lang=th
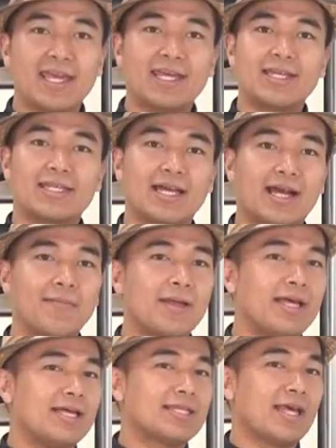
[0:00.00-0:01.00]
ยนะครับ
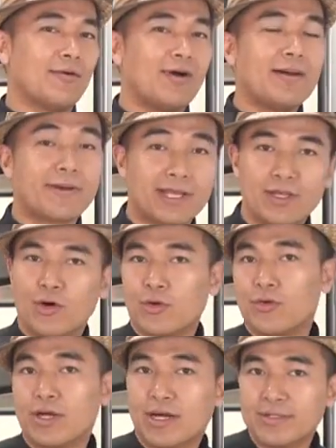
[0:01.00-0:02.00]
แต่ว่าประโยช
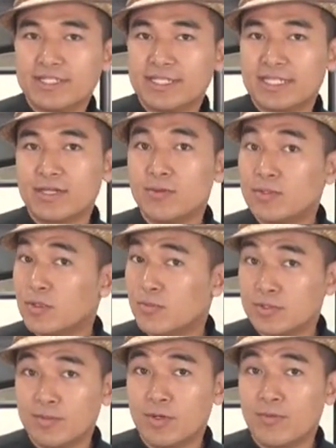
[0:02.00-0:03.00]
น์ของเขาจริงๆนะคุณผู้ชม
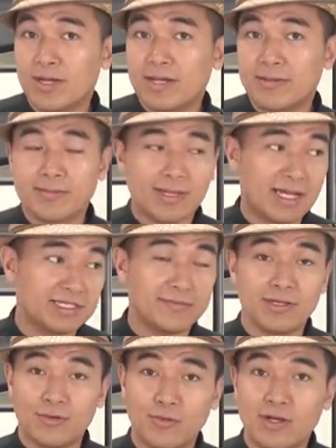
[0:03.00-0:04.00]
ผมจะบอกว่าใครจะ
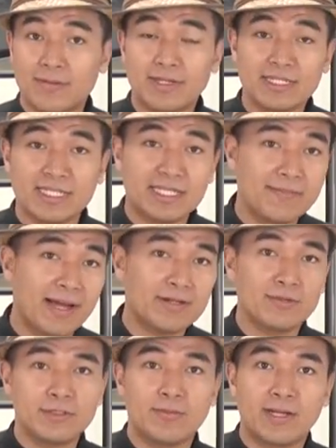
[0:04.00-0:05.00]
ไปรู้ครับบางทีที่บ้าน
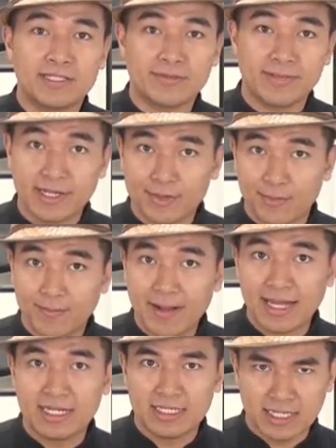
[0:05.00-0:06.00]
คุณผู้ชมอาจจะมีขนม
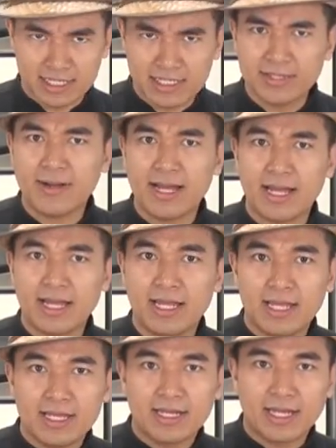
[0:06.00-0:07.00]
ปังเหลือเยอะมาก
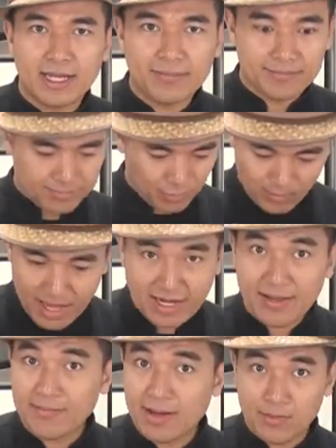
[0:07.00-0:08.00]
นะครับผมแนะ
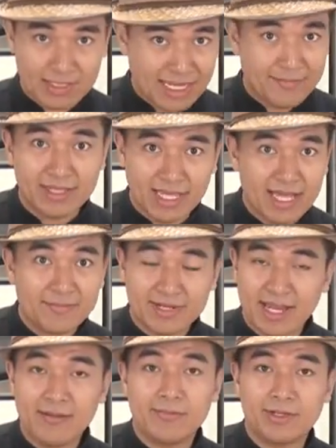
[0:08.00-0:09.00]
นำเอามาทำอย่างเงี้ยมั
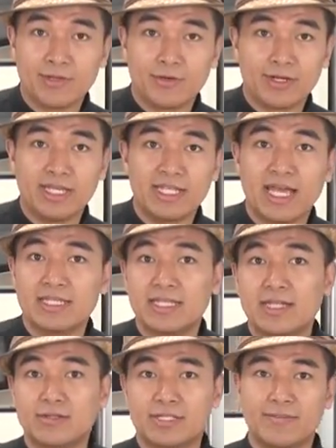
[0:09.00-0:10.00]
นได้ประโยชน์ดีแทน
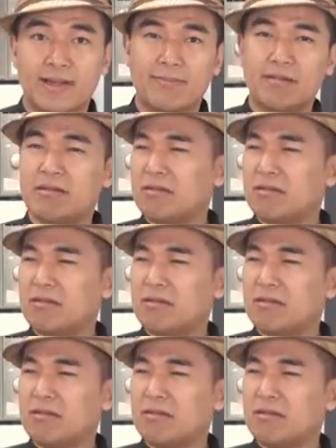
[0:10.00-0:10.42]
ที่เราจะแบบ